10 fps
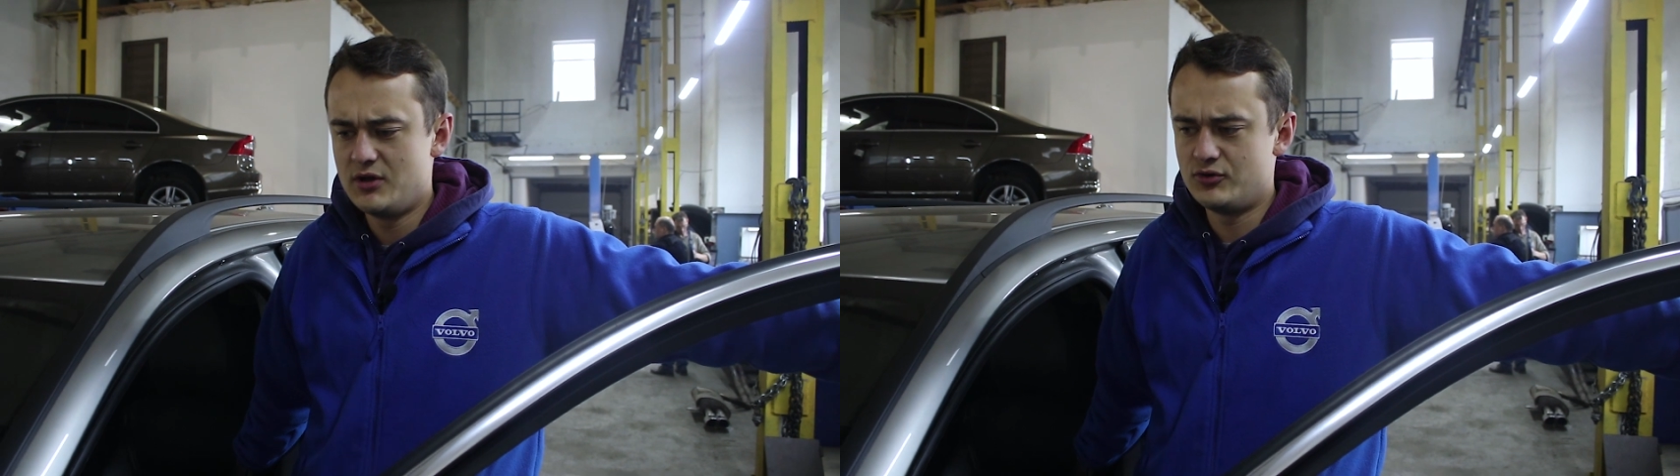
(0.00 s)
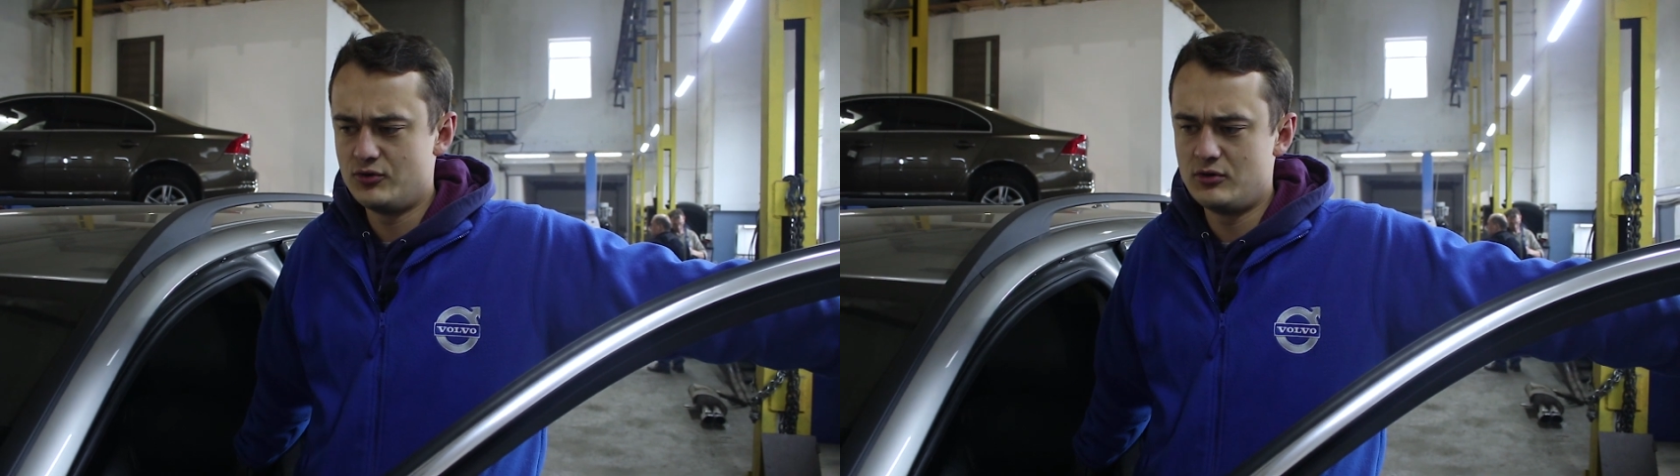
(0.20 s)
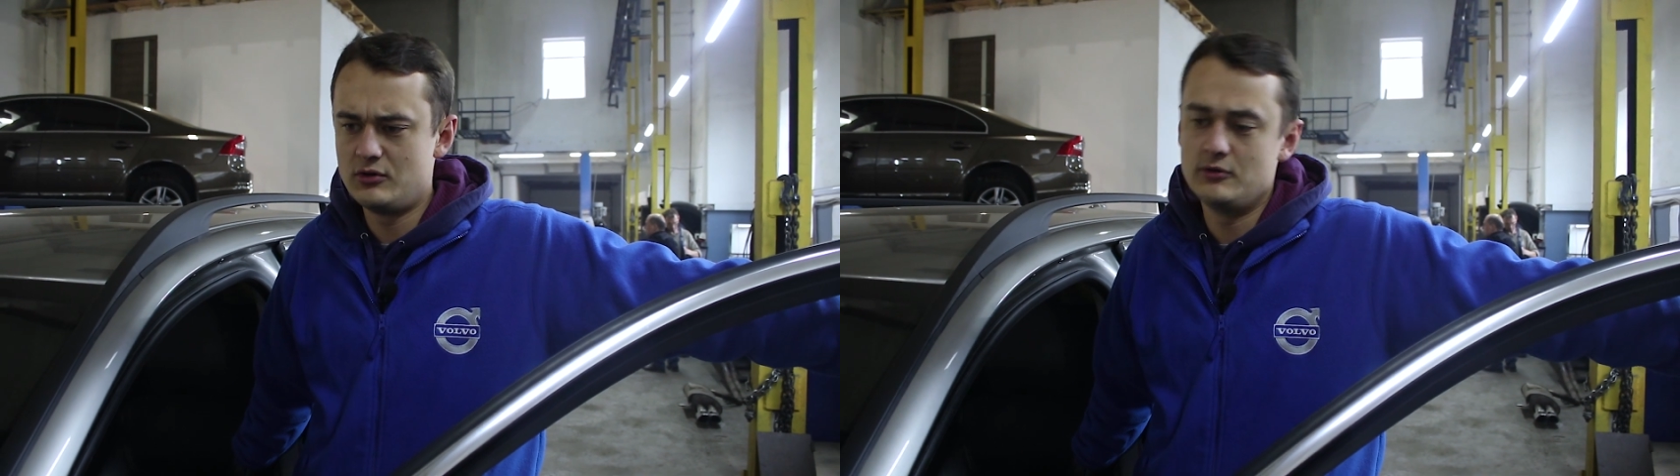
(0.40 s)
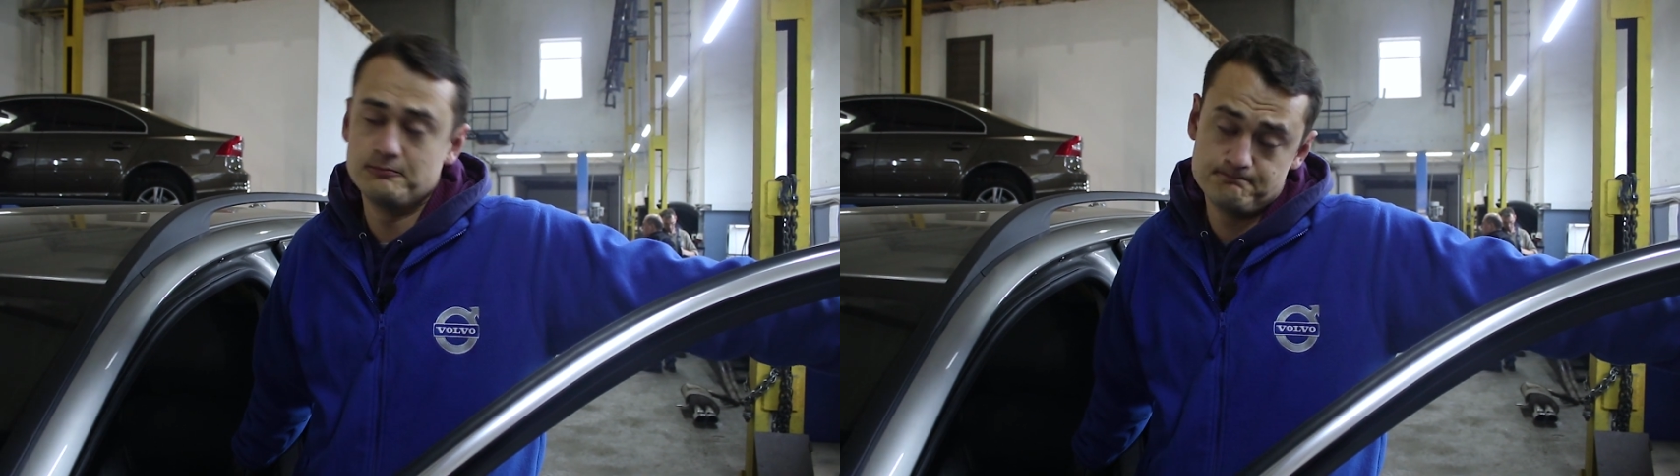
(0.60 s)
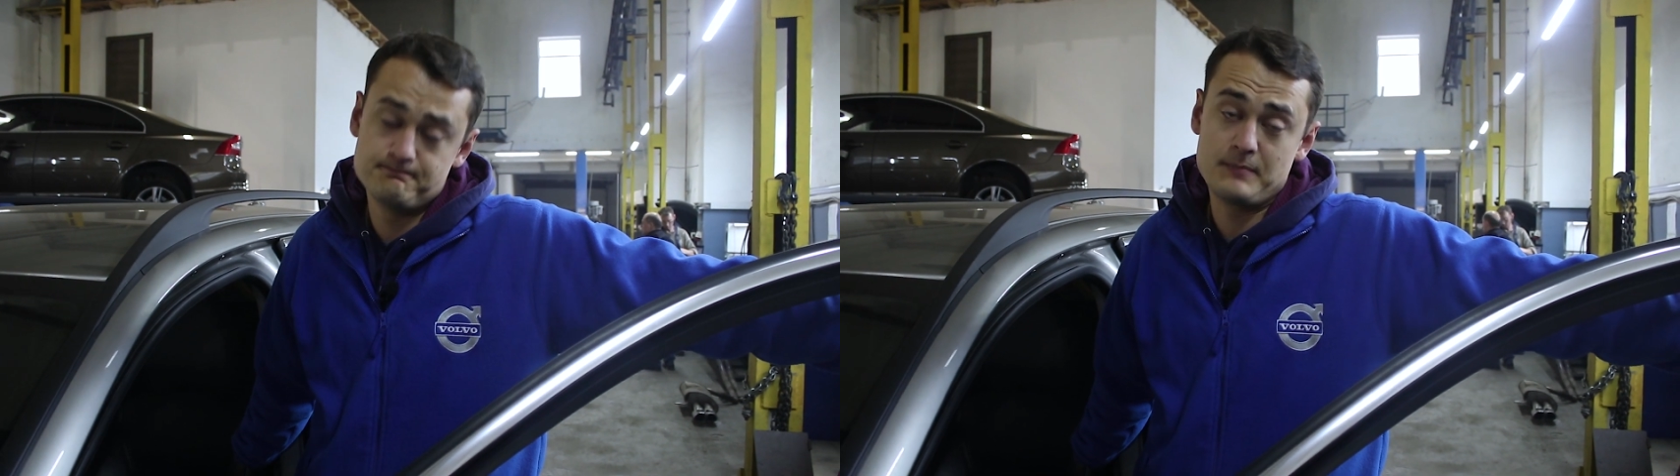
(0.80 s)
но
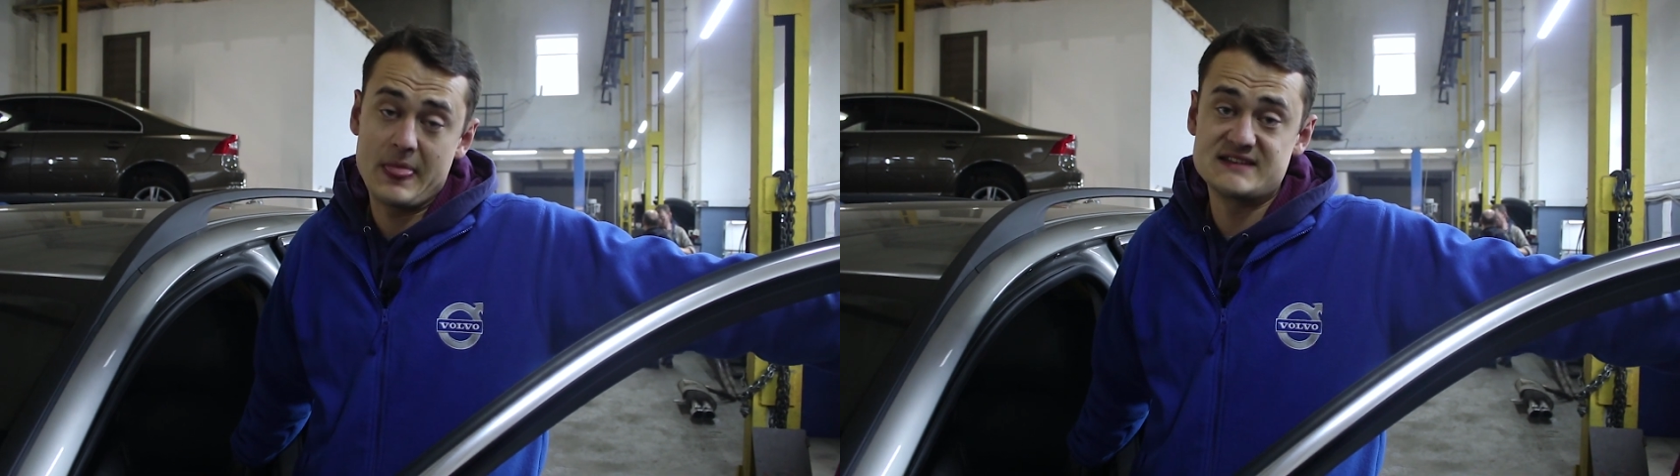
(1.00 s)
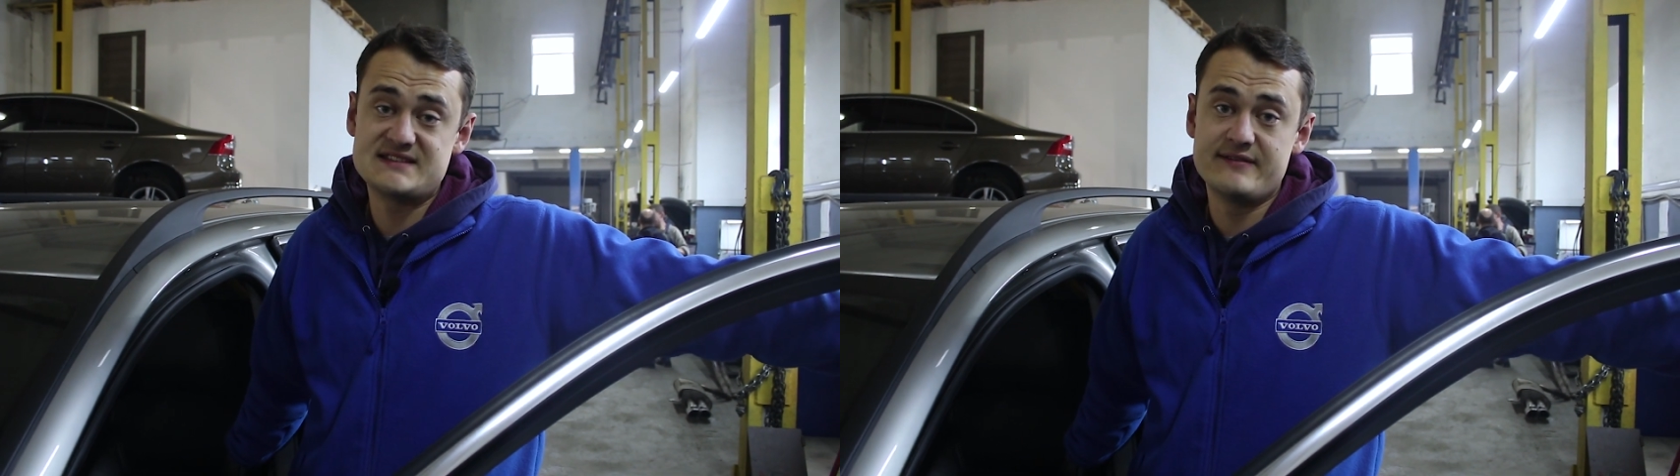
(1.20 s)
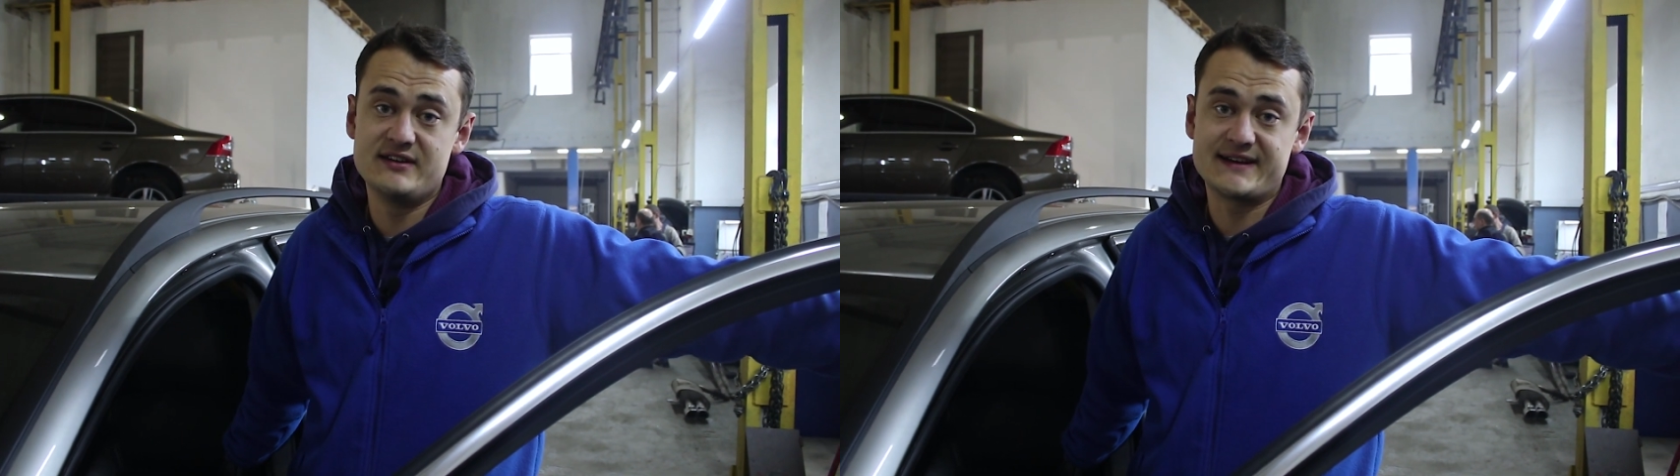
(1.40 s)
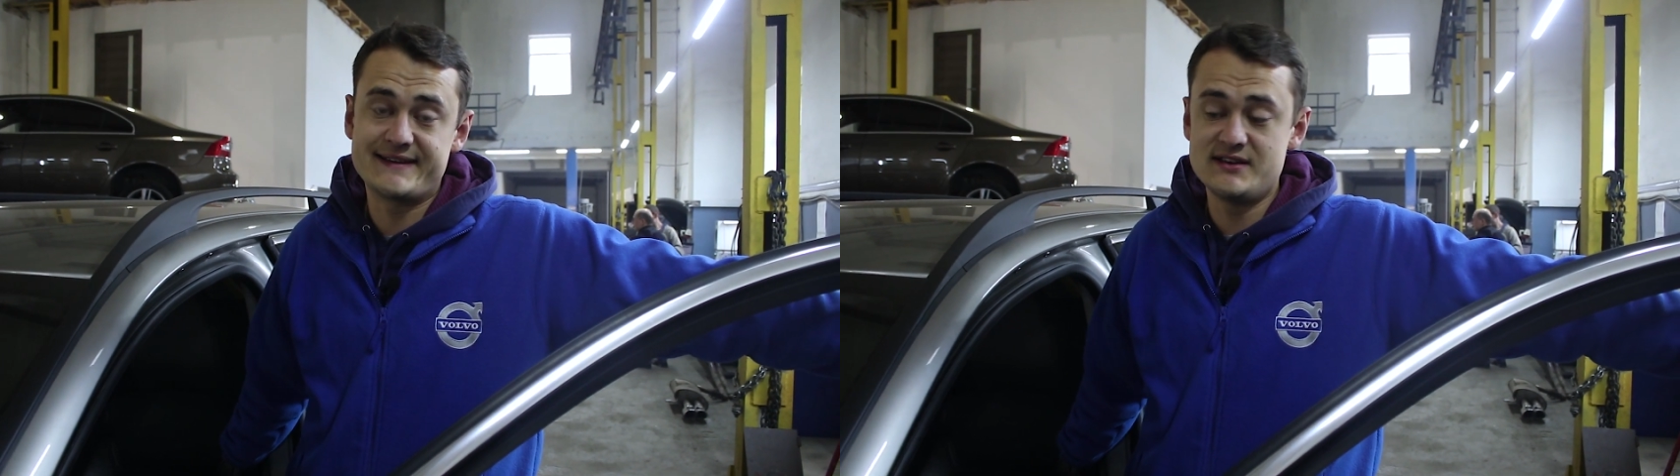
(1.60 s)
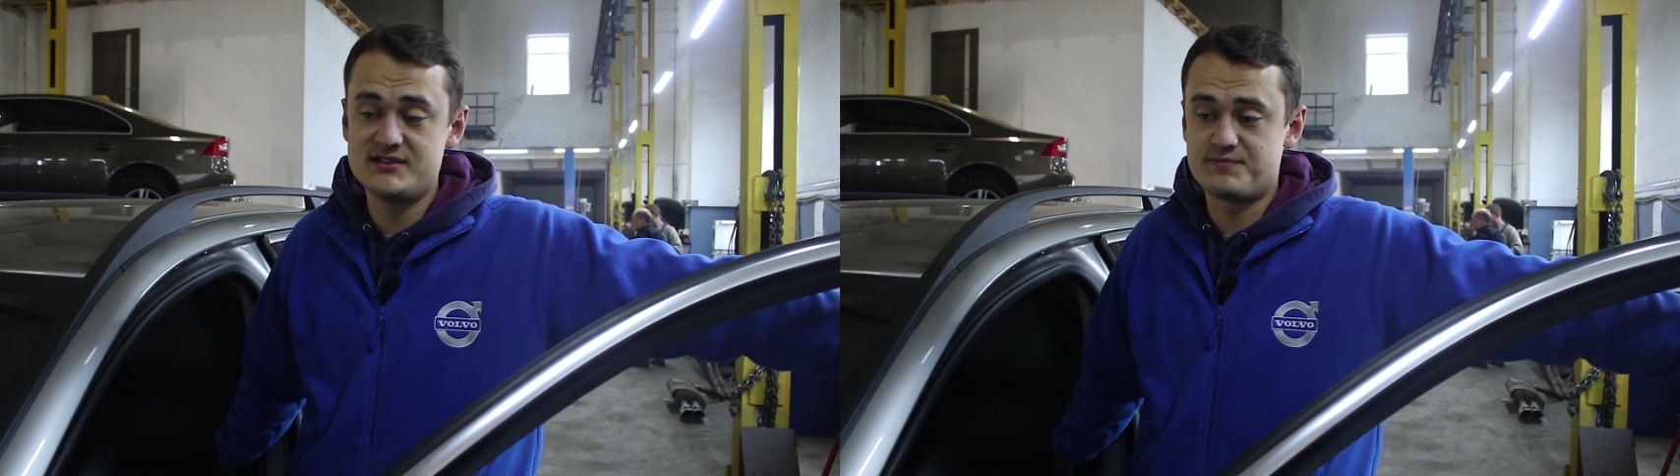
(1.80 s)
оставили
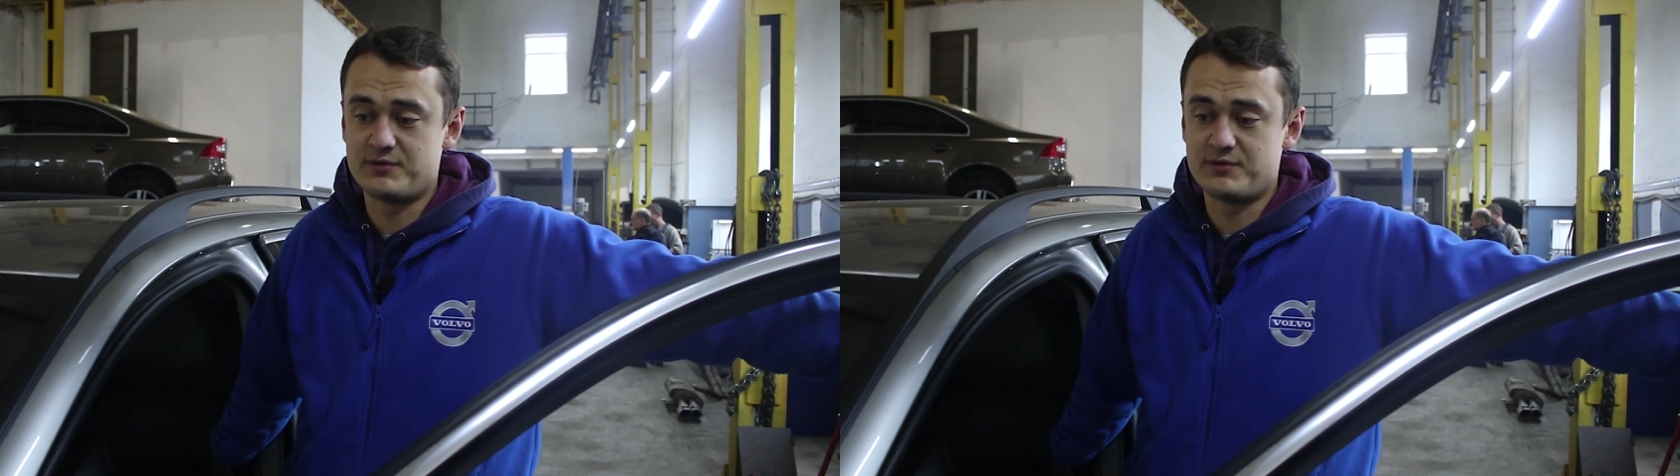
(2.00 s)
как есть,